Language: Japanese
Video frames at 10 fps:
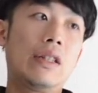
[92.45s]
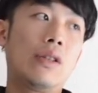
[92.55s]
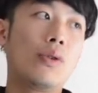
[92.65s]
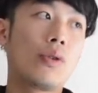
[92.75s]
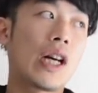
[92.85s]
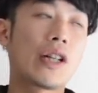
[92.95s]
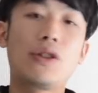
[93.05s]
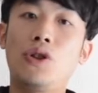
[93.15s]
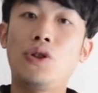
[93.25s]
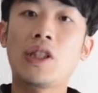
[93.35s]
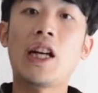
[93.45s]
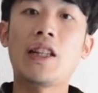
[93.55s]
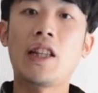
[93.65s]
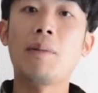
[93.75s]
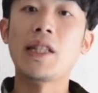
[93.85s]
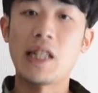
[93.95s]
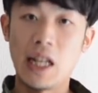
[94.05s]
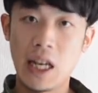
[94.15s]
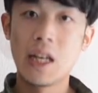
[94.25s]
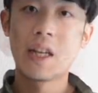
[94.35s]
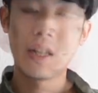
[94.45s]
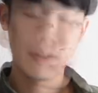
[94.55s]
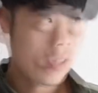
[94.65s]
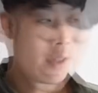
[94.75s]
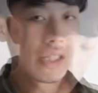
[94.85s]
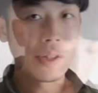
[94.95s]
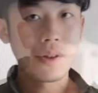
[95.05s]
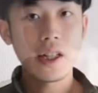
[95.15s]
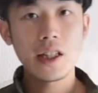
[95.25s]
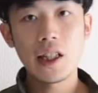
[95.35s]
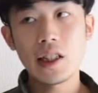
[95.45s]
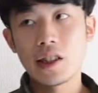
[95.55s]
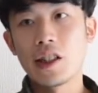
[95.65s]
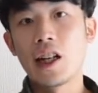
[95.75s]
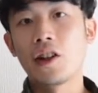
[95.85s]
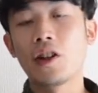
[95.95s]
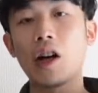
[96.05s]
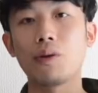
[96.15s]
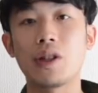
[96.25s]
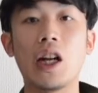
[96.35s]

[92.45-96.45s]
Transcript: どんどん拡充されてってましたねでその中で作られたのがこち